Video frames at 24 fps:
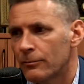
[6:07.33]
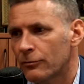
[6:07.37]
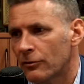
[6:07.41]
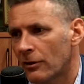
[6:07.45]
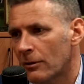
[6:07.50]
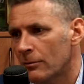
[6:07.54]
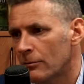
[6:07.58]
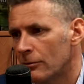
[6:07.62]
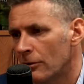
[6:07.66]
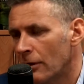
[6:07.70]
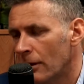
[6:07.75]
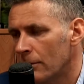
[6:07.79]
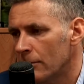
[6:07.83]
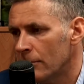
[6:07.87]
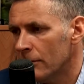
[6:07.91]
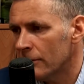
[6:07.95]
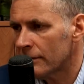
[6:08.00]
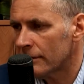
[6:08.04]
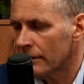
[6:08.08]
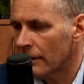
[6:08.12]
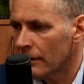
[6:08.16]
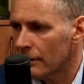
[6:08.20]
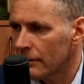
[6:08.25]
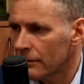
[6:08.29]
przejmujemy od
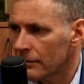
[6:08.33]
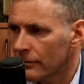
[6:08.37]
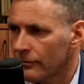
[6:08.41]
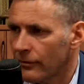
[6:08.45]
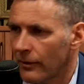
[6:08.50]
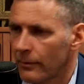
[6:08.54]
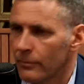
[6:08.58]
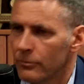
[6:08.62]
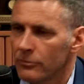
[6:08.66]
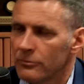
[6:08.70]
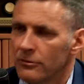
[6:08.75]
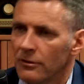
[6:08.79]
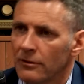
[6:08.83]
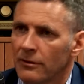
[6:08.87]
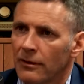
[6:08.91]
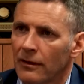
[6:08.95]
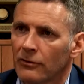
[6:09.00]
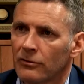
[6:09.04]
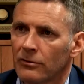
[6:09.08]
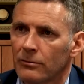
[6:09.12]
starostwa budynek,